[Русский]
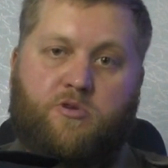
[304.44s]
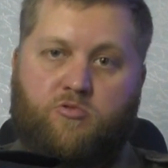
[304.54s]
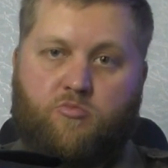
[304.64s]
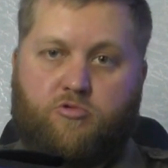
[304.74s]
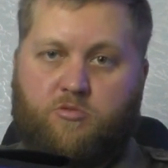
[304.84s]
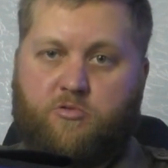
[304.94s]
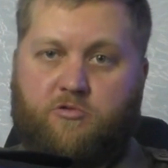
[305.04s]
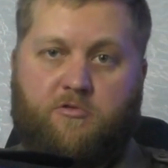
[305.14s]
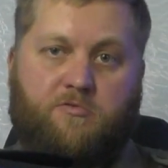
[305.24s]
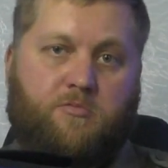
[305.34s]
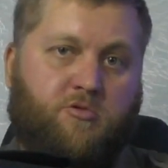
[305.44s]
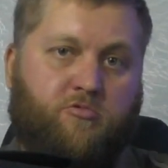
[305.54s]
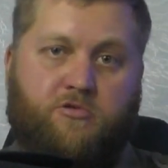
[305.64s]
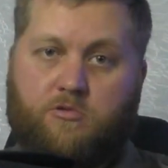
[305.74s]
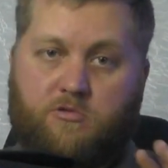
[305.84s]
пару бутербродов
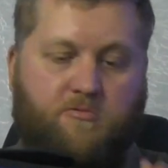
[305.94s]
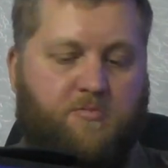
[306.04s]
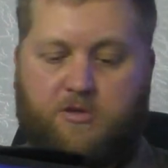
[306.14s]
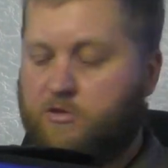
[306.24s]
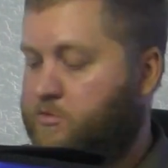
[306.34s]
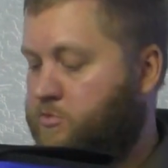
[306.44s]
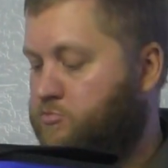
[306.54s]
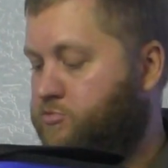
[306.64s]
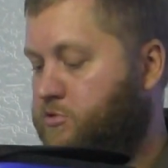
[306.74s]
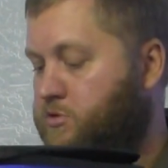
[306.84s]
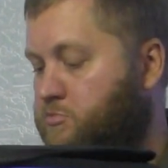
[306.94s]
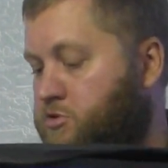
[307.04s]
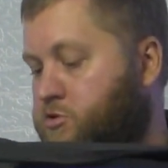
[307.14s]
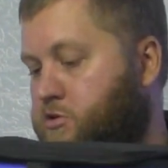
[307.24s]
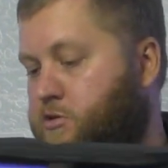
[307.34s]
забросить, в принципе, будет
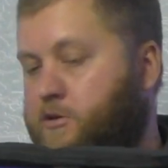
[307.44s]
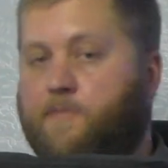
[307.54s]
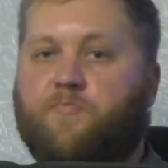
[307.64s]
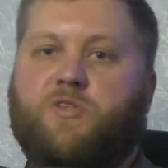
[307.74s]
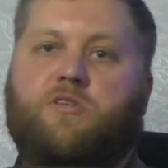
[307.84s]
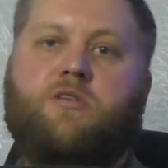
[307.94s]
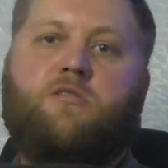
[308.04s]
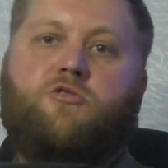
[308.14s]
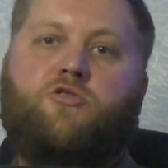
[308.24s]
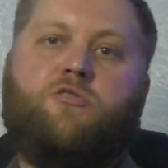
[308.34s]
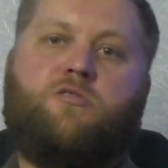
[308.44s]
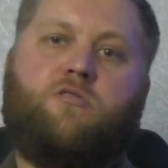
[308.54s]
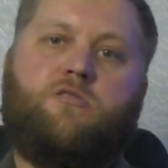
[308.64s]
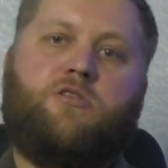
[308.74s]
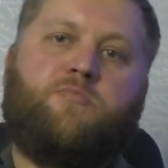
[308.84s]
замечательно. С этой же
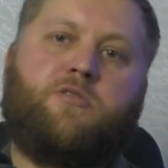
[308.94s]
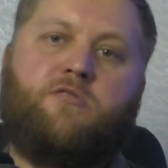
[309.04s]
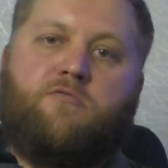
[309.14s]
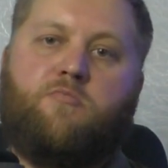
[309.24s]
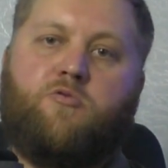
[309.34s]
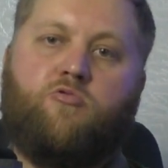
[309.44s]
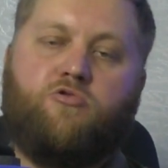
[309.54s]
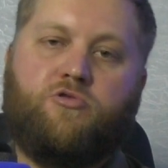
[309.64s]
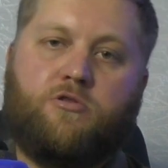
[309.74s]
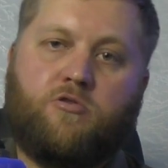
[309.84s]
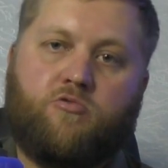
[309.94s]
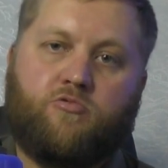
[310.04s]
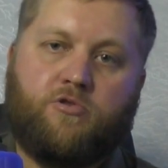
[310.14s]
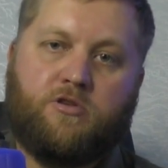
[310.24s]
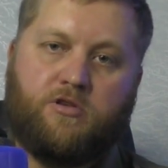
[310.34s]
стороны, с противоположной,
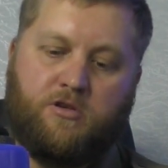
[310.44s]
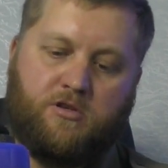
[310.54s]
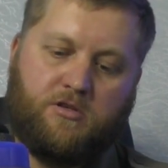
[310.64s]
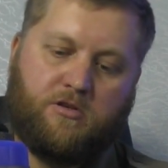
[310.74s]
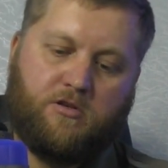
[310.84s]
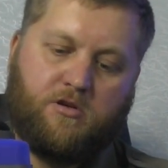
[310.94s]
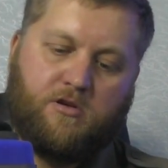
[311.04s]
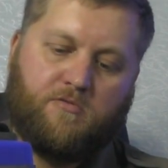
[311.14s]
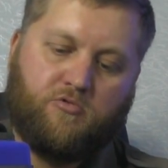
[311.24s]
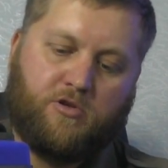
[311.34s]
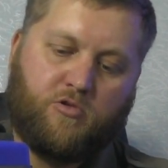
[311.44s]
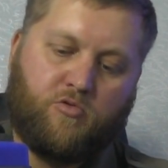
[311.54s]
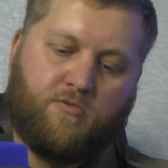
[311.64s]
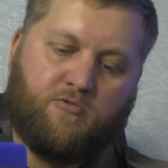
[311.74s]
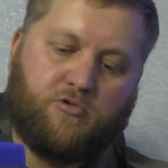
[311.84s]
у нас есть вот
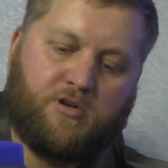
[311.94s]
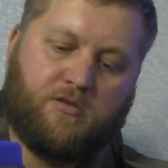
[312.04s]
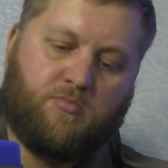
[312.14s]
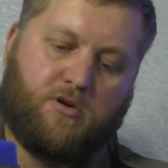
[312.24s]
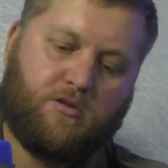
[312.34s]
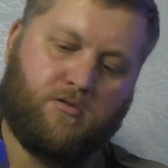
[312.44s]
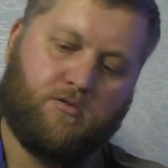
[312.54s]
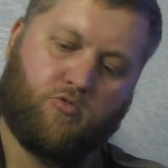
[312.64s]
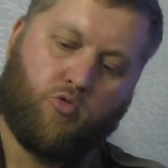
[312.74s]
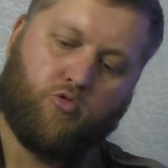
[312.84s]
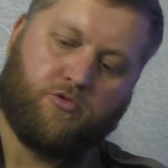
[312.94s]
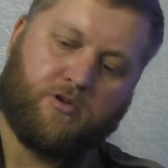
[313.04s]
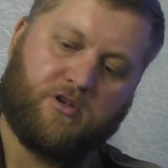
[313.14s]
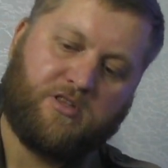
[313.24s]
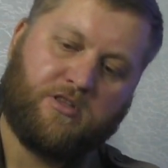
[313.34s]
такой вот карман, он
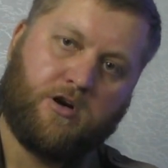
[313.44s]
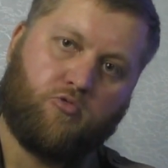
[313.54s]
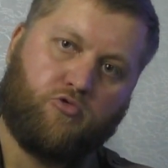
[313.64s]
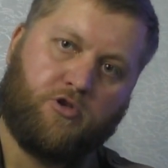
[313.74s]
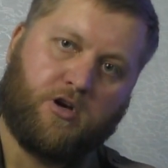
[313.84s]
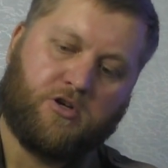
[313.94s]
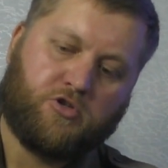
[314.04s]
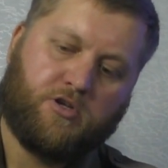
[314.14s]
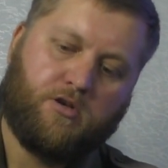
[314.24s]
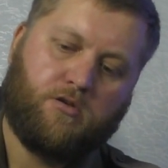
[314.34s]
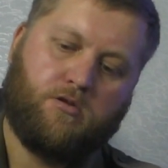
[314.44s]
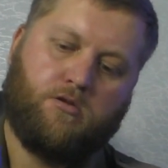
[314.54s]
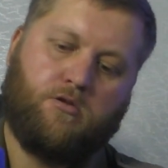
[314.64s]
на утяжке,